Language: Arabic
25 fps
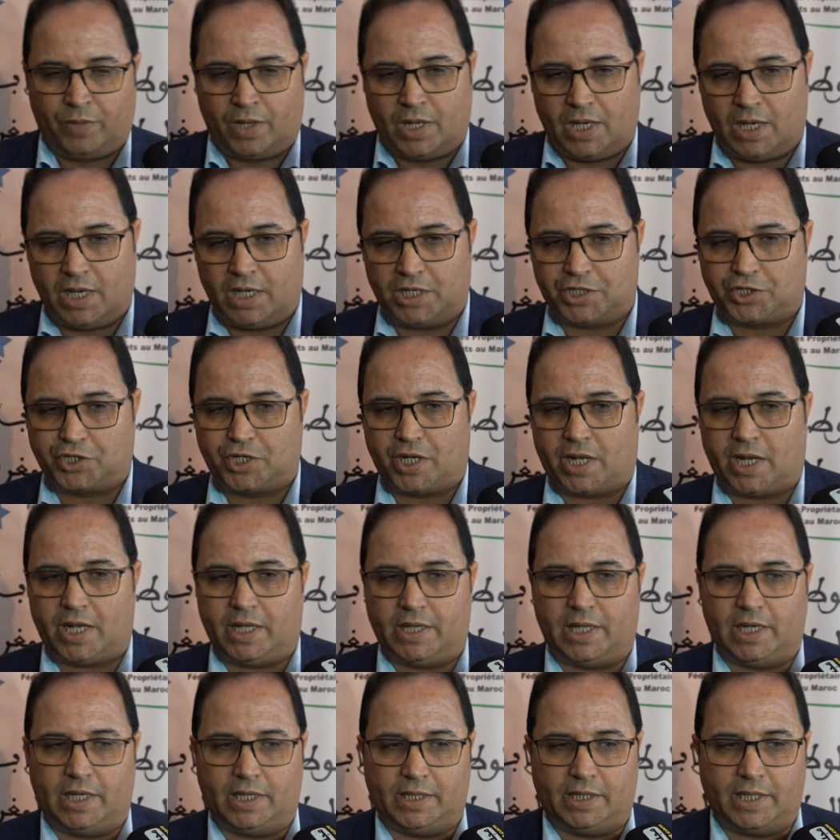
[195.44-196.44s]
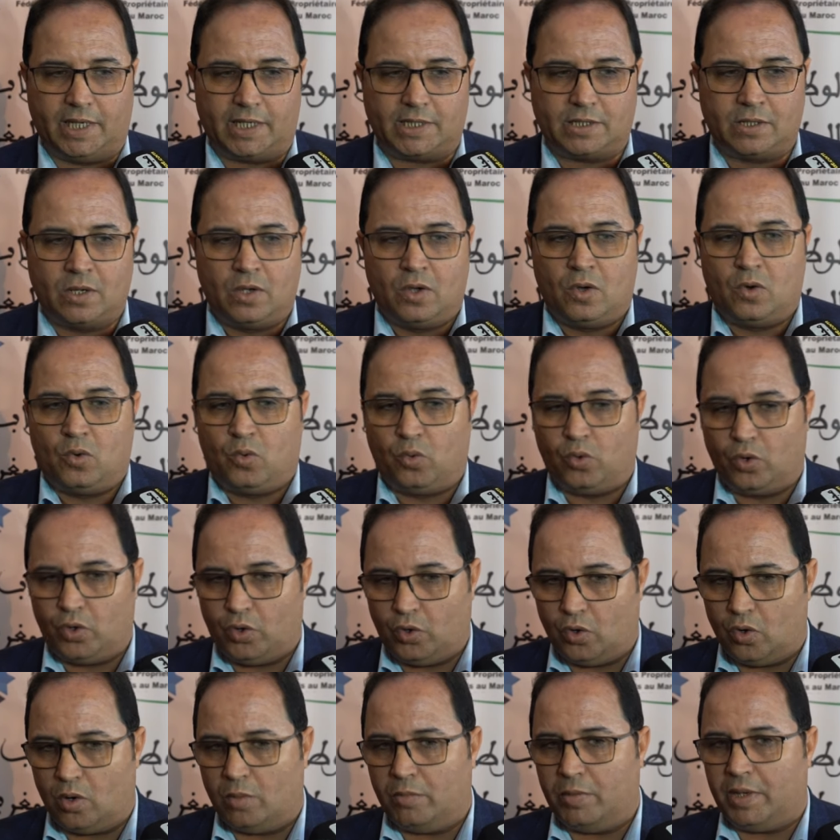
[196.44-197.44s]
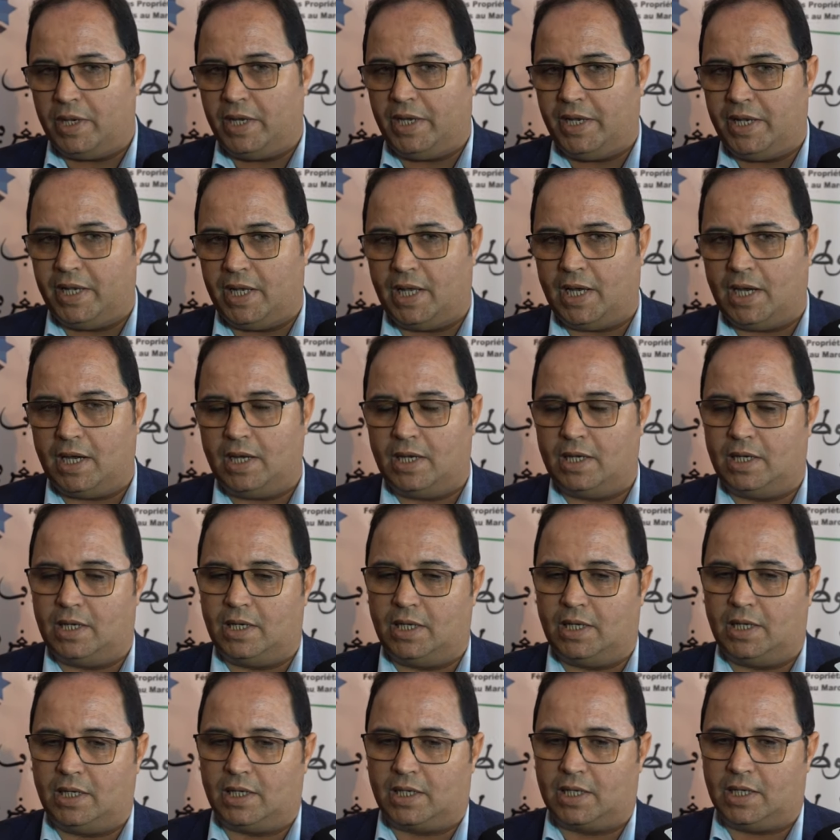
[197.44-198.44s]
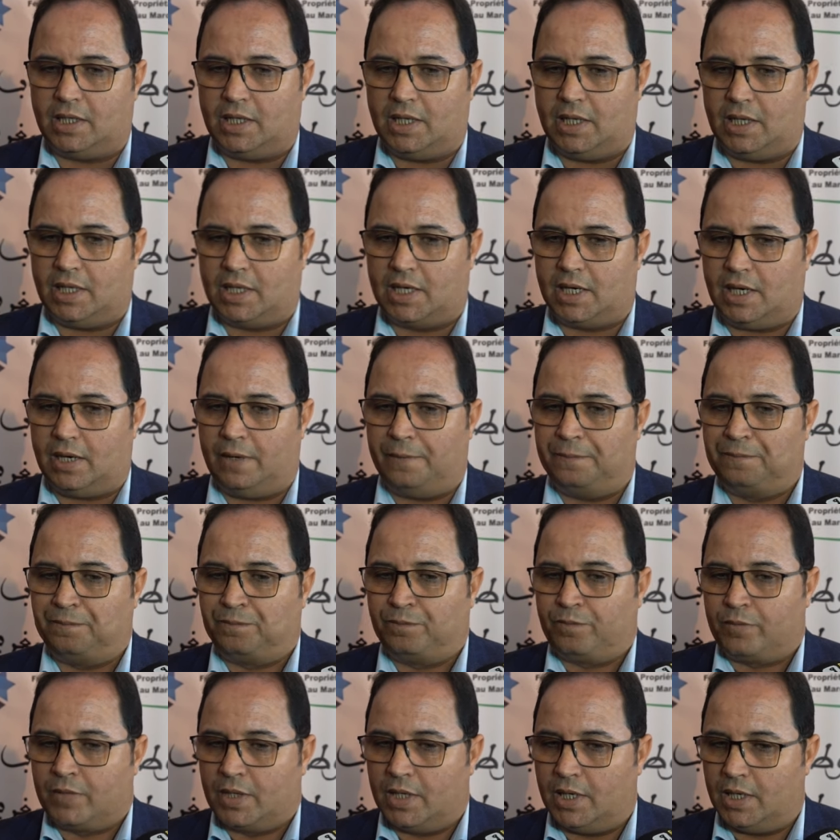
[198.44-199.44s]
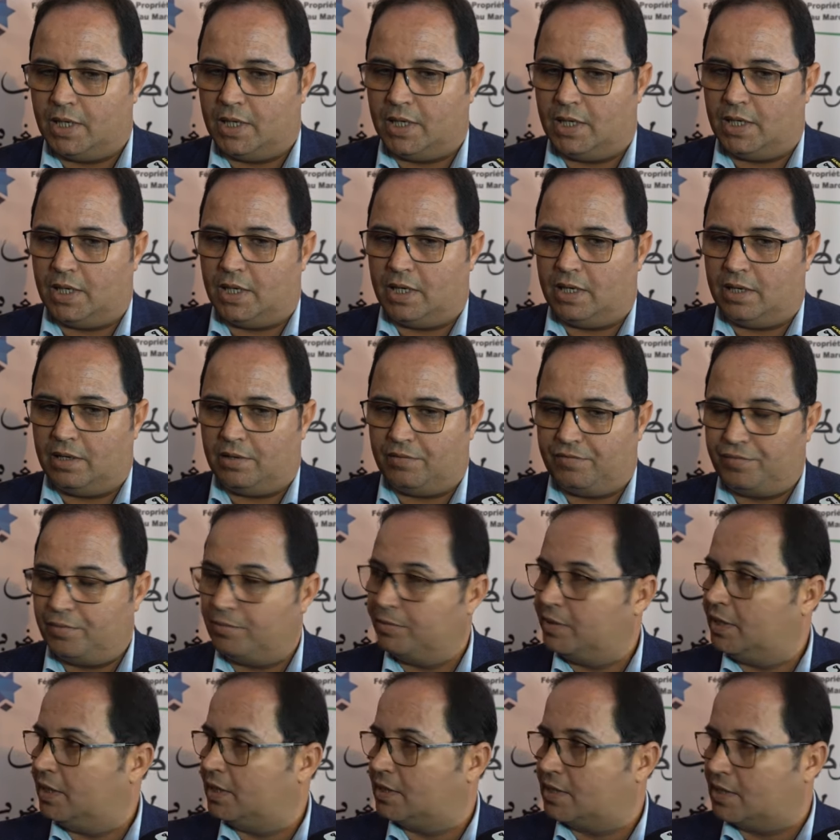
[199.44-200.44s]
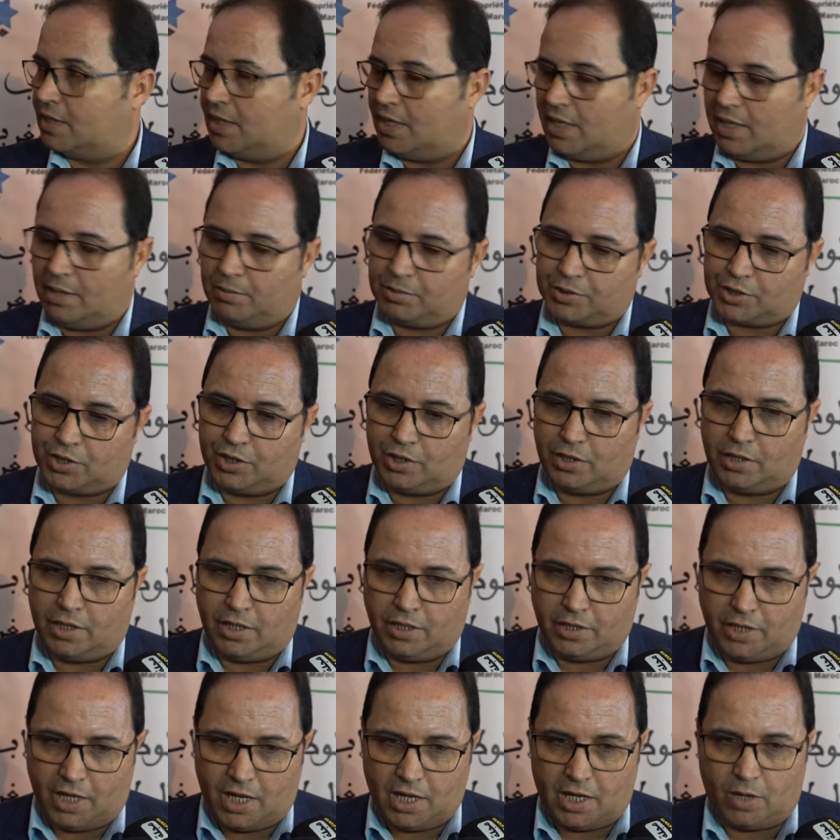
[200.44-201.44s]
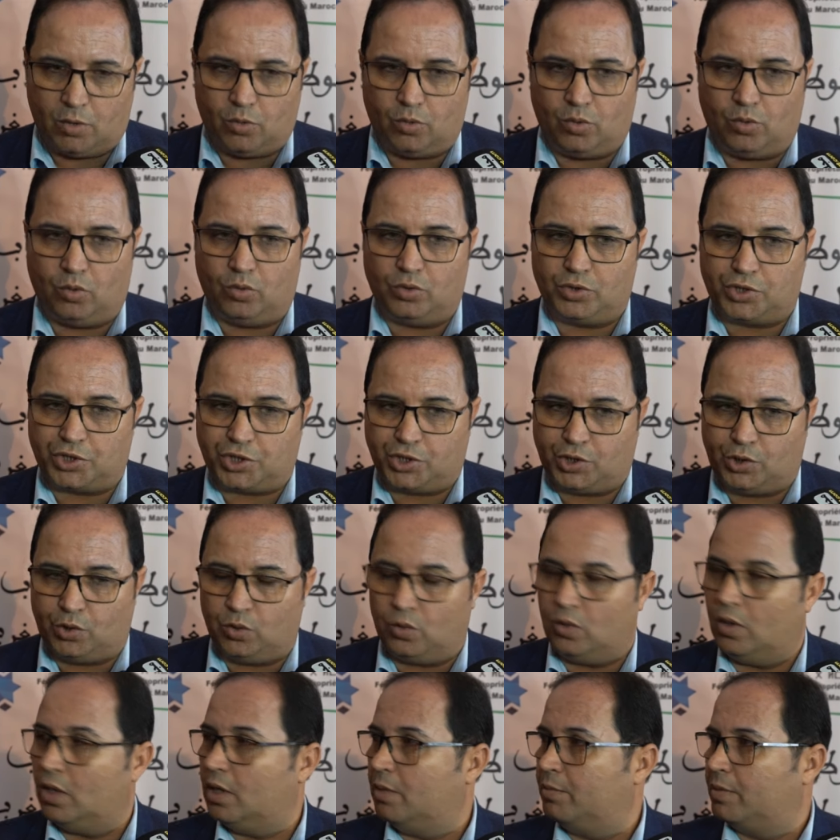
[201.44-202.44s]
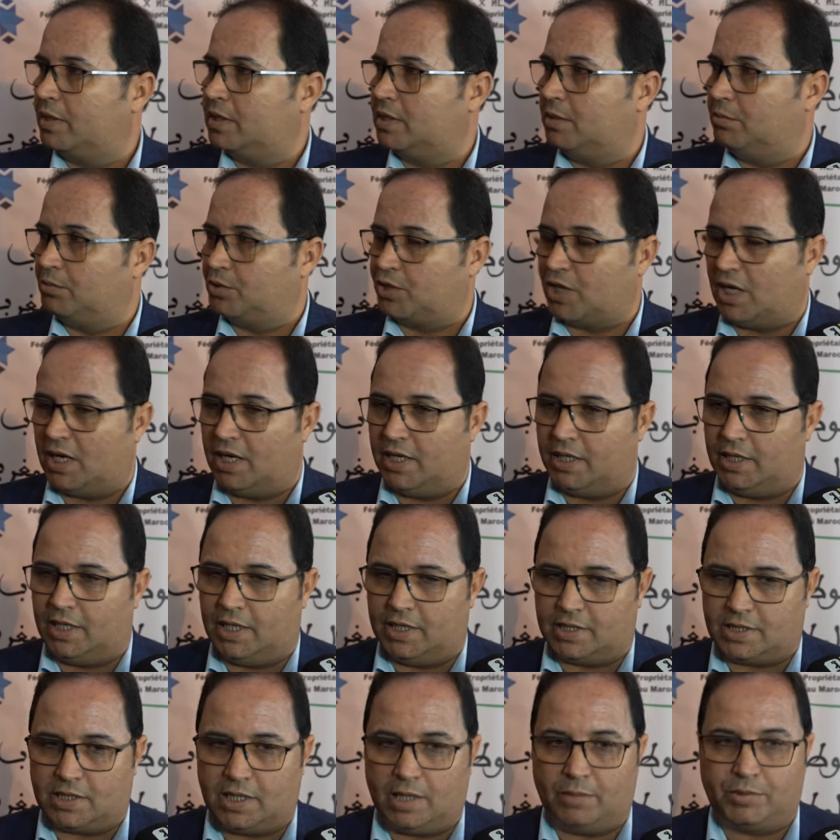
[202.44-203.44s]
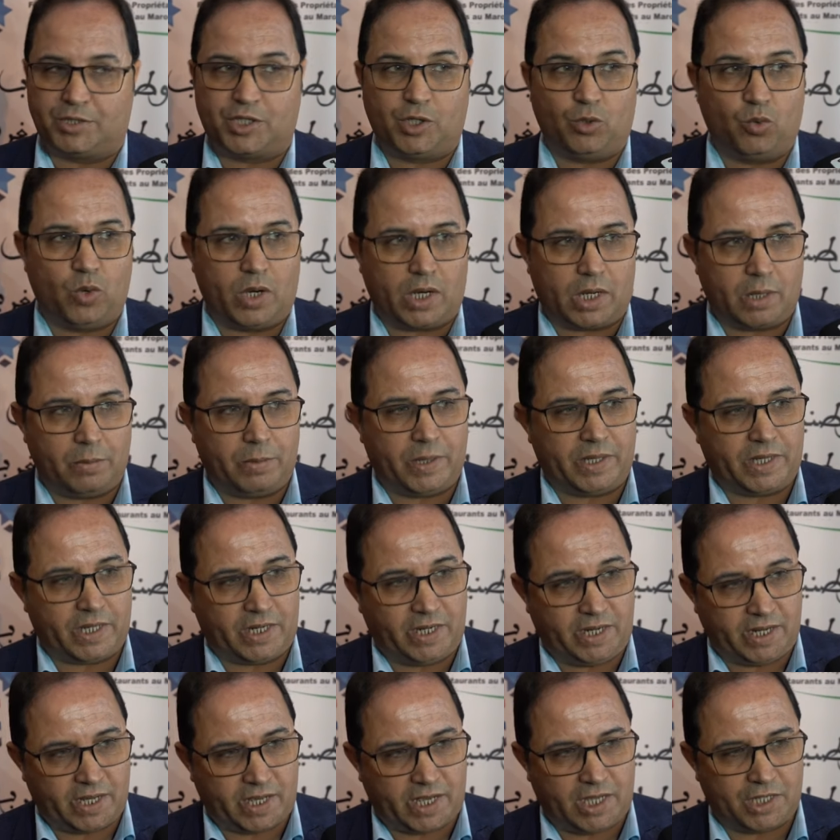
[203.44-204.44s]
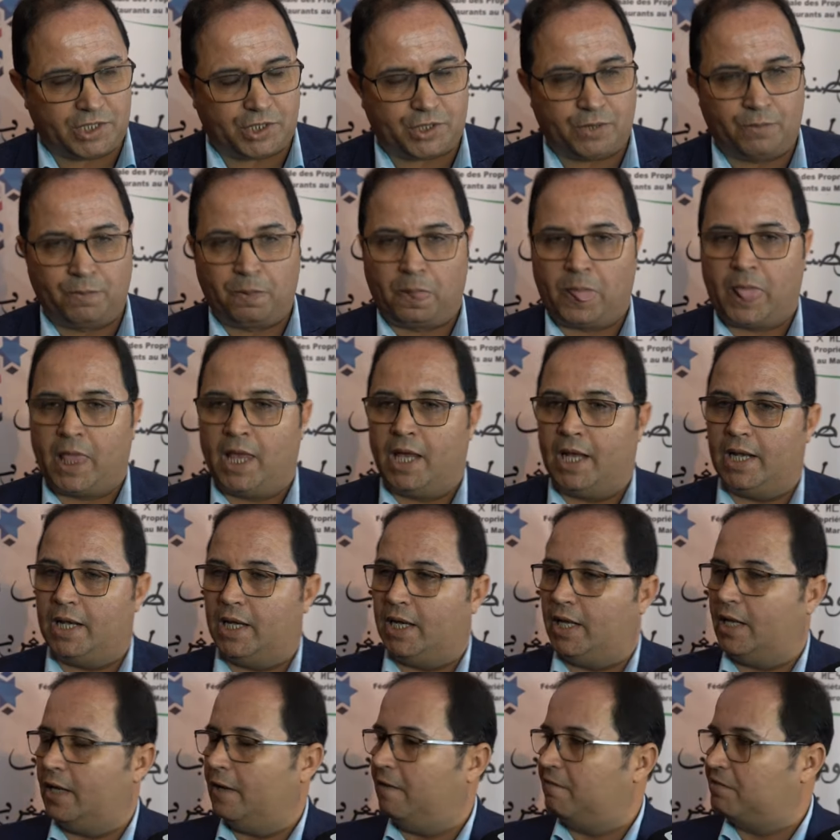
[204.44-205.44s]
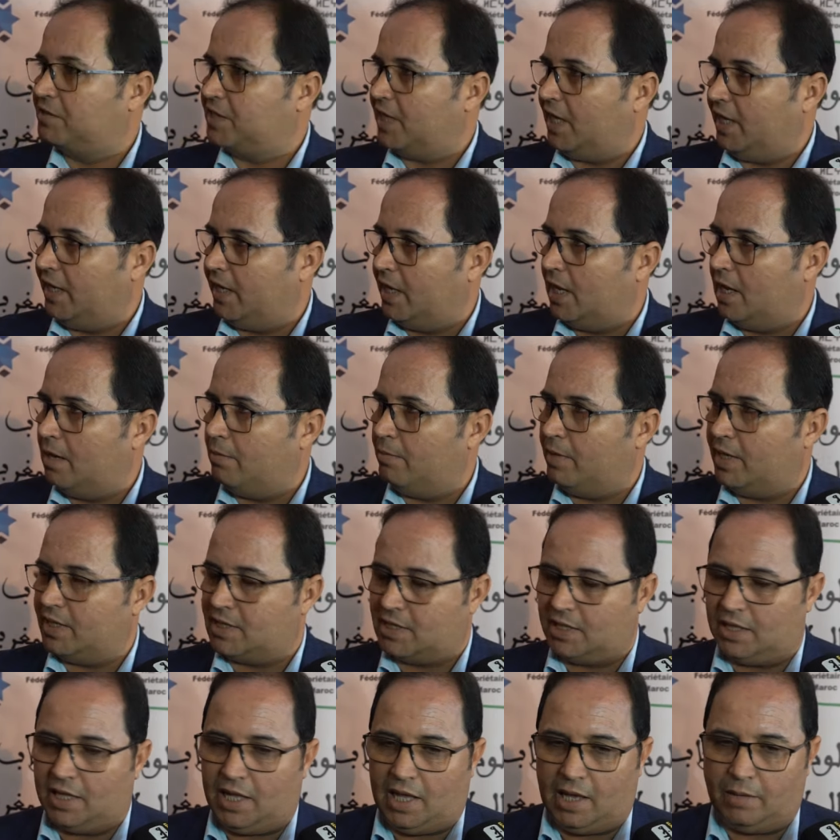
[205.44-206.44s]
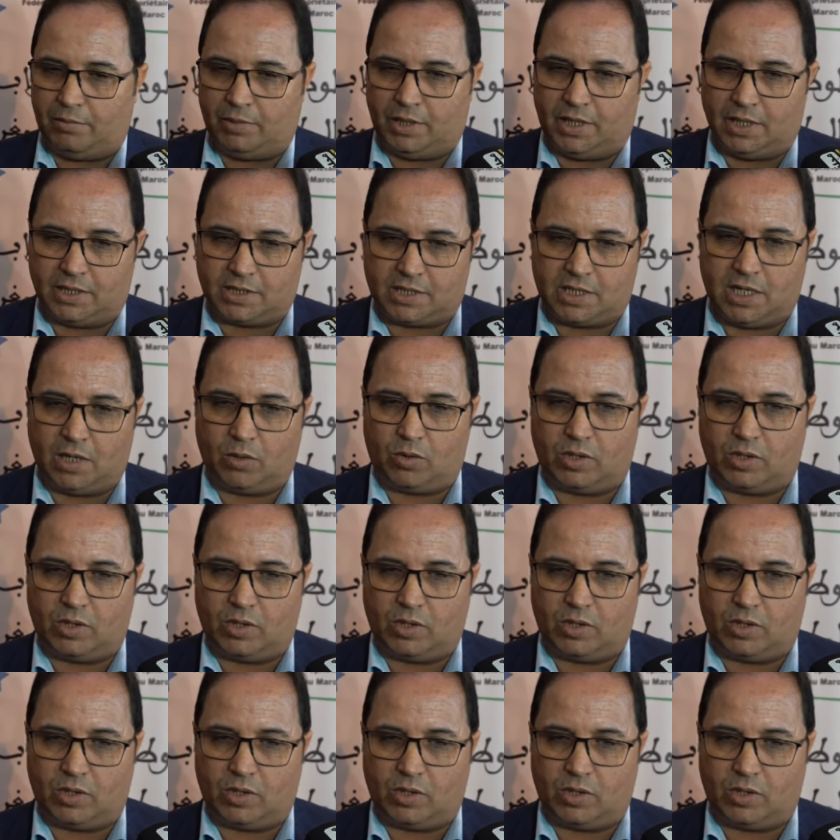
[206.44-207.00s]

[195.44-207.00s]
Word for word: هذا الشهر هذا اللي داز واليوم احنا آه كذلك آه، في مدينه سلا باش نحاولوا نجدوا المكتب ان شاء الله ديال سلا باش يواكب هذاك النقاش اللي فتحناه مع السيد العامل ديال سلا